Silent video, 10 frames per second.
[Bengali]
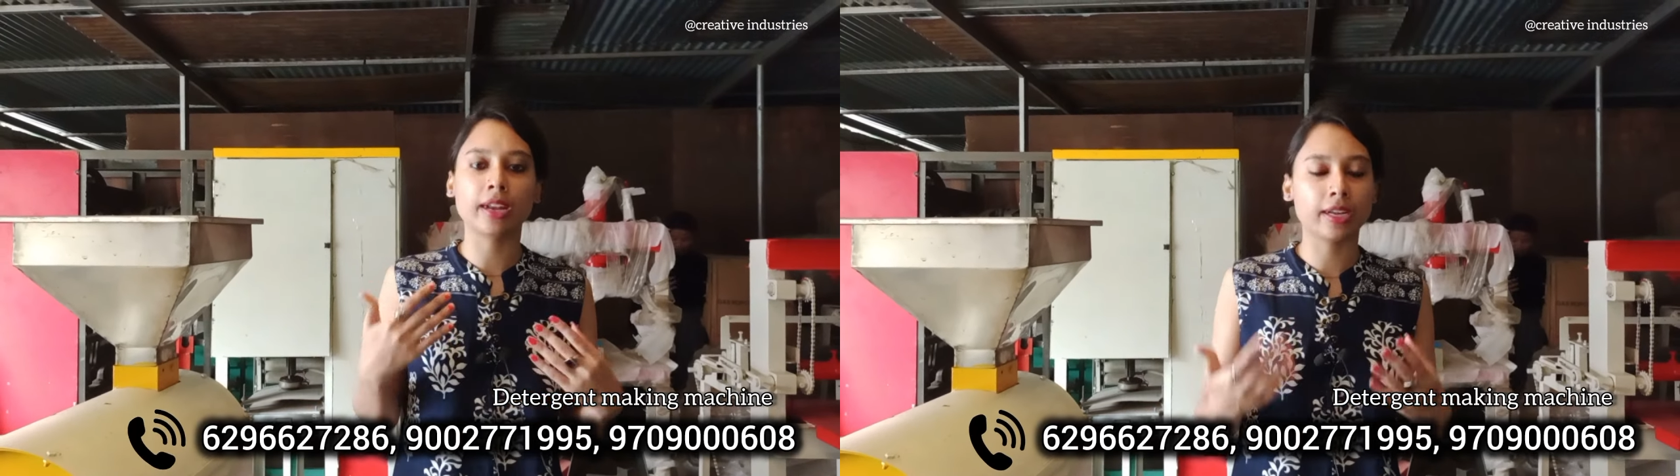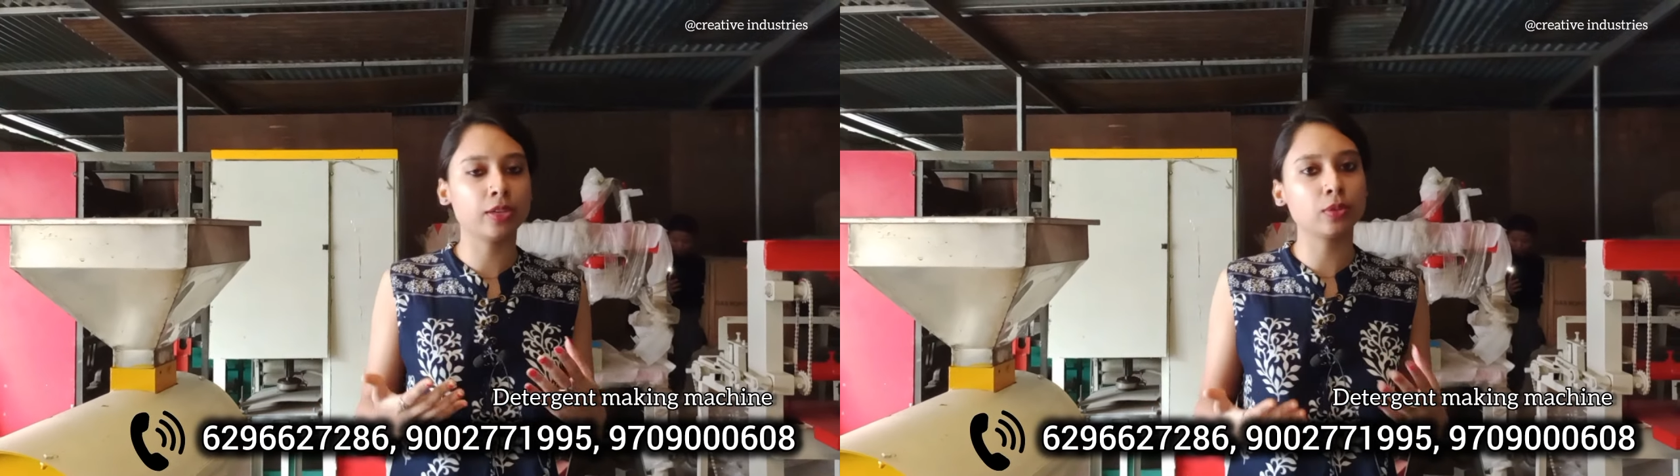
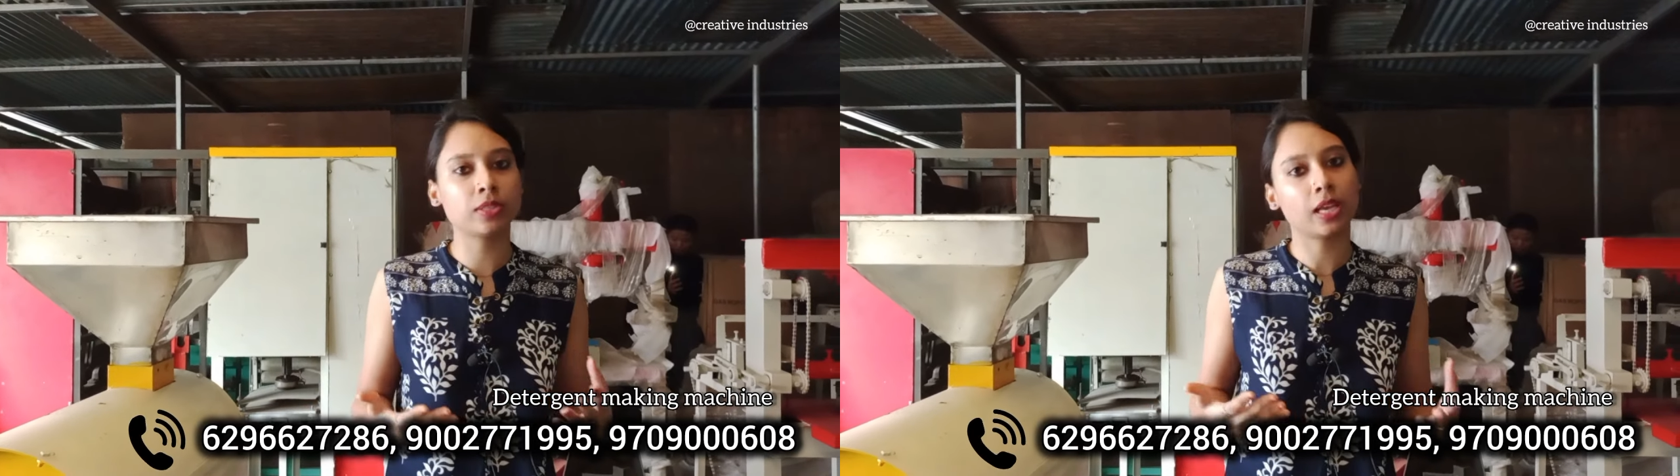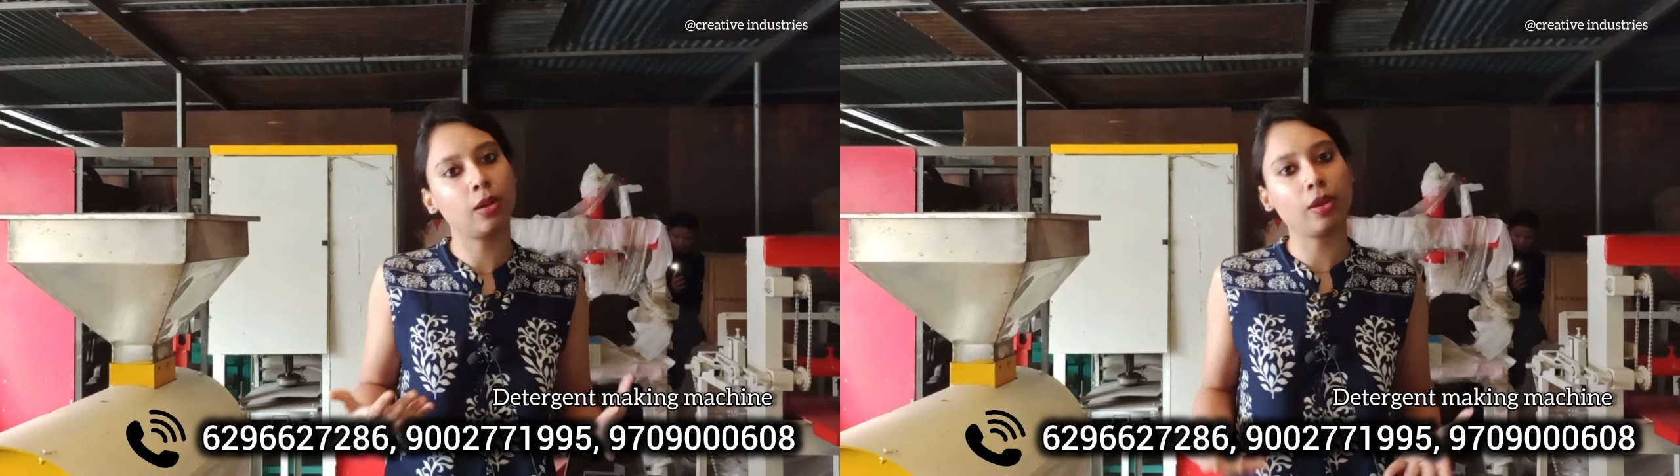রেডি টু
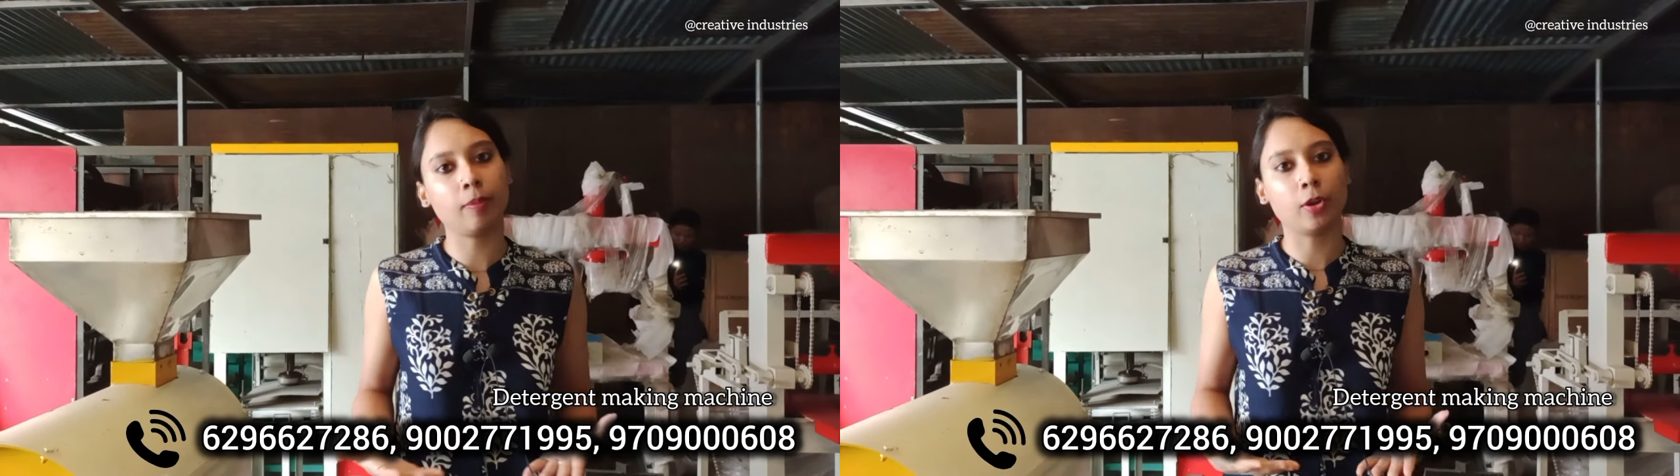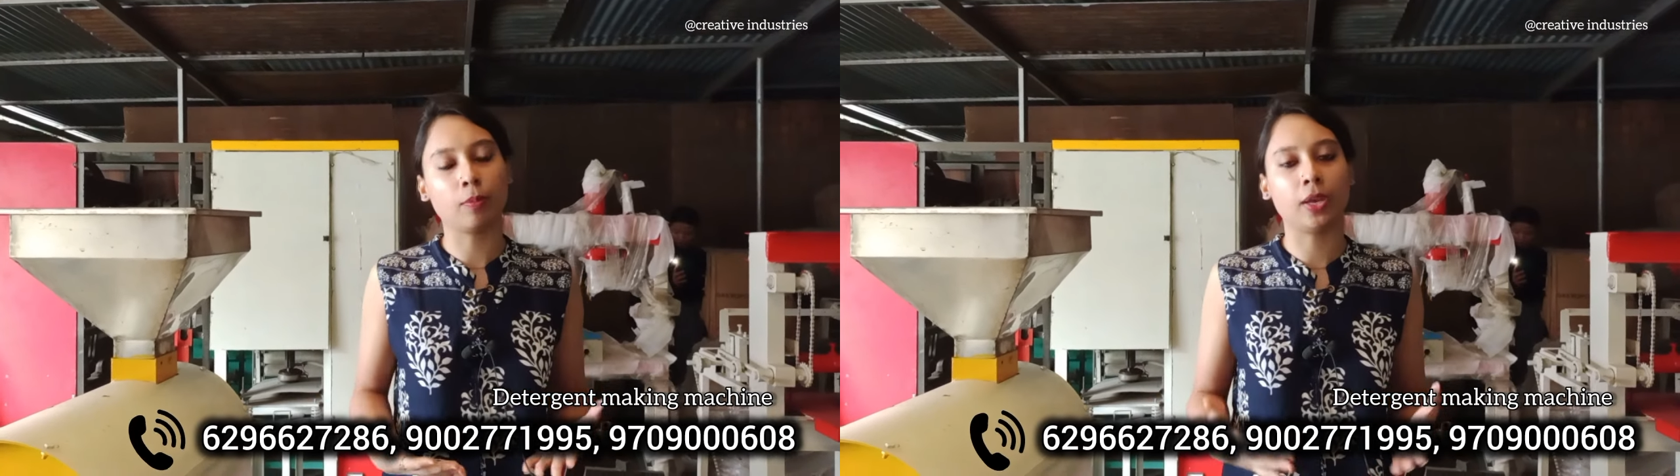সেল হয়ে
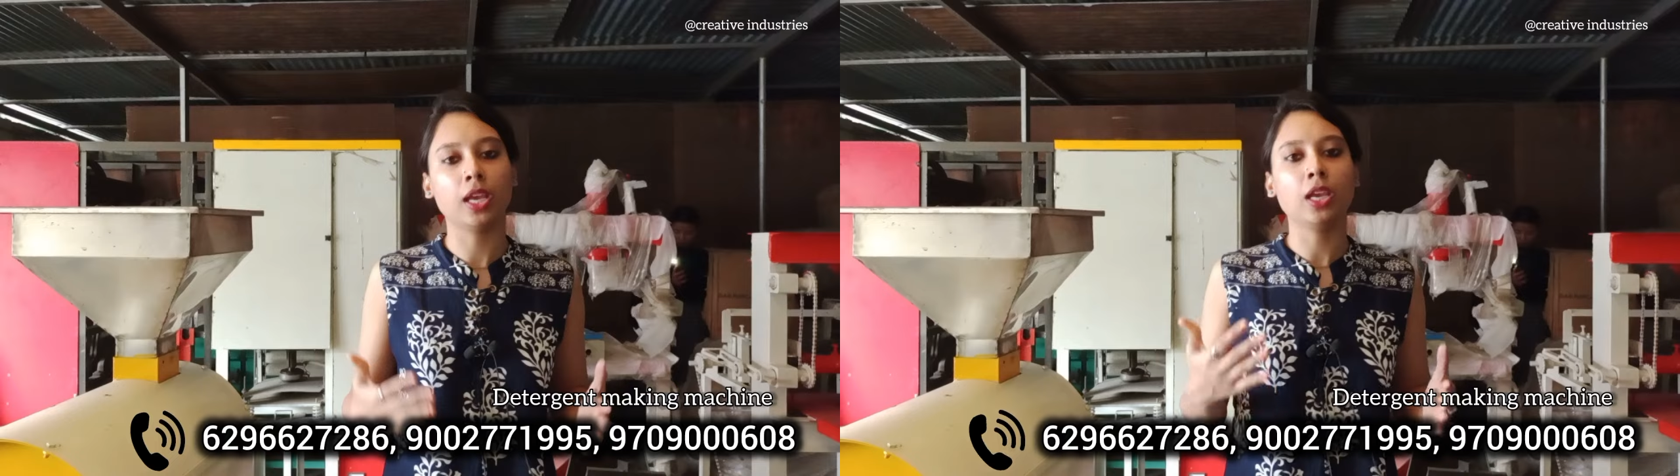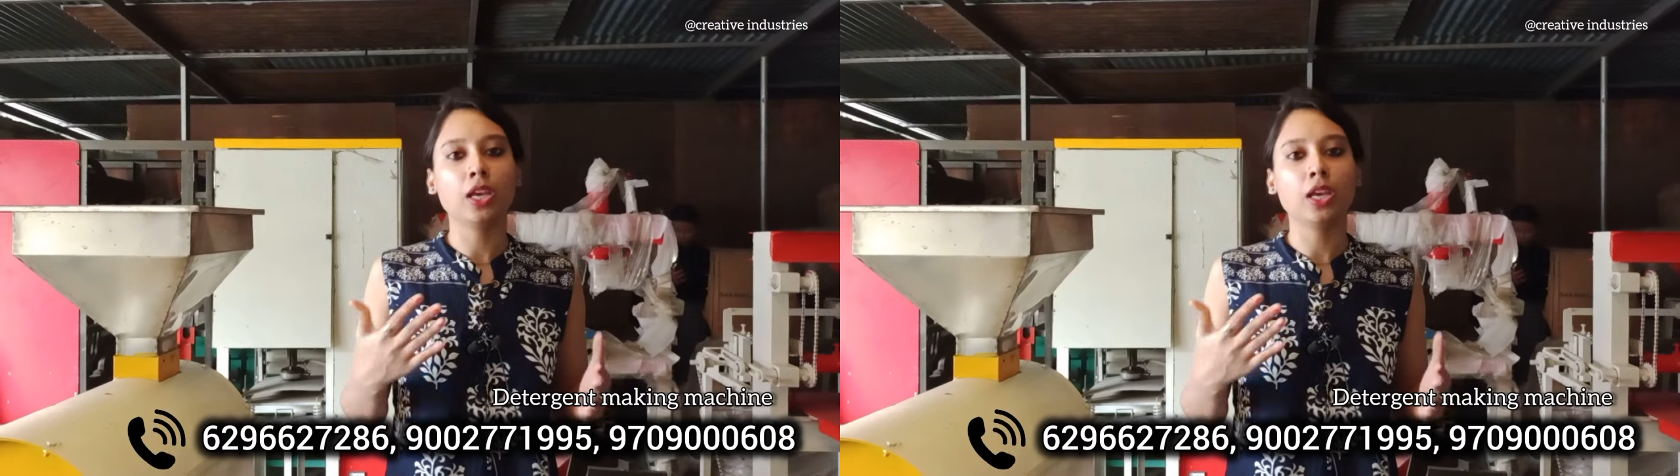বেরোবে